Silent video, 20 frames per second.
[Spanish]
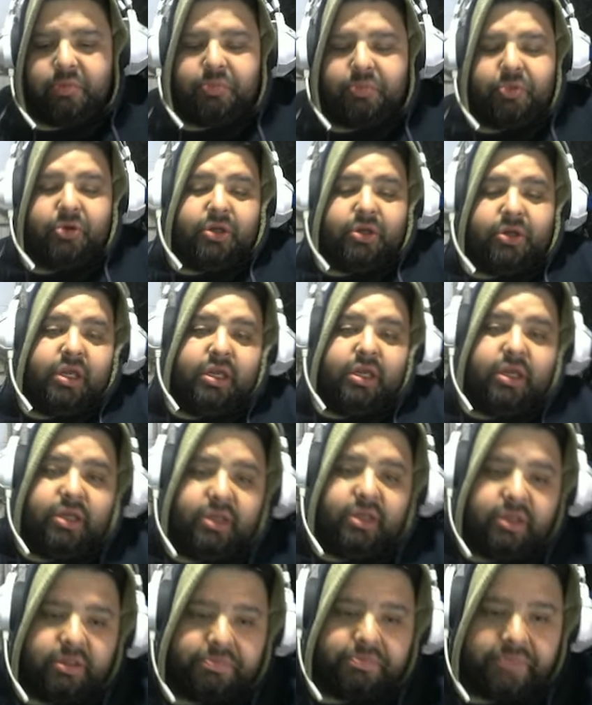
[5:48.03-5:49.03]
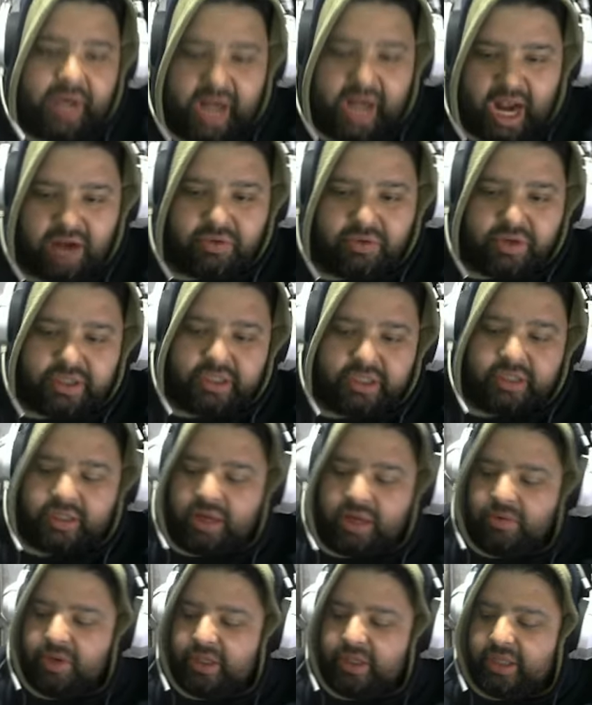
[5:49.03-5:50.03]
porque para algo hice
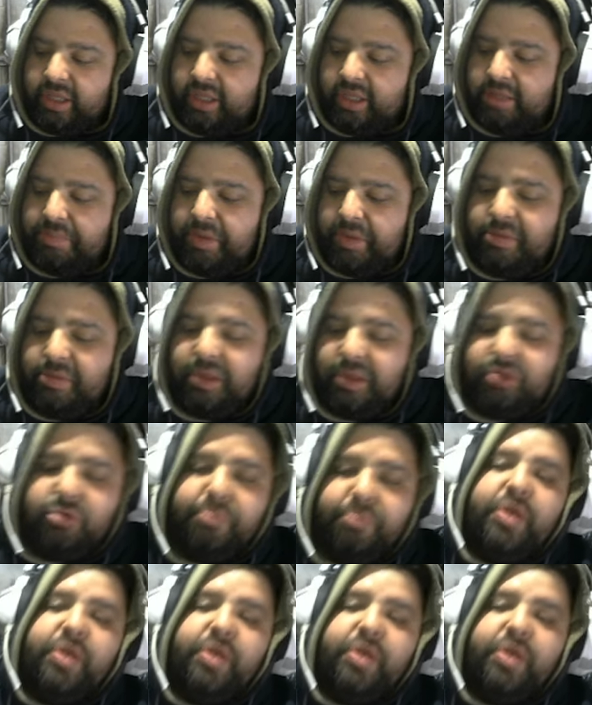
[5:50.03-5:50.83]
esta cuenta y este experimento,